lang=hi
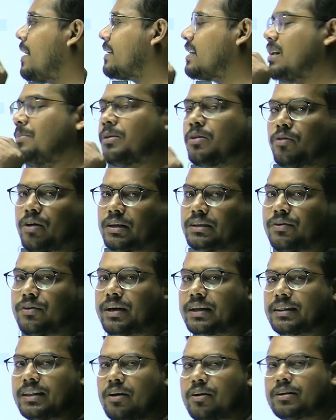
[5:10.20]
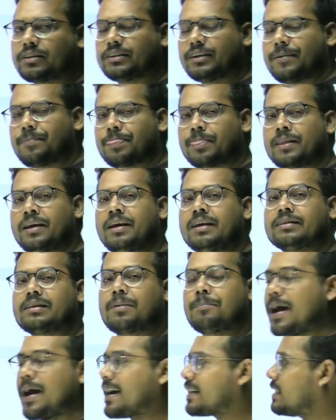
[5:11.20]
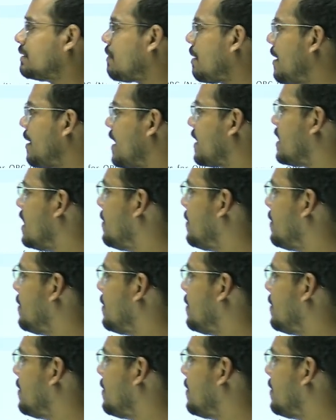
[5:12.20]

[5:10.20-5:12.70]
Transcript: एज लिमिट होना चाहिए वो कितना होना चाहिए सर मैक्सिमम एज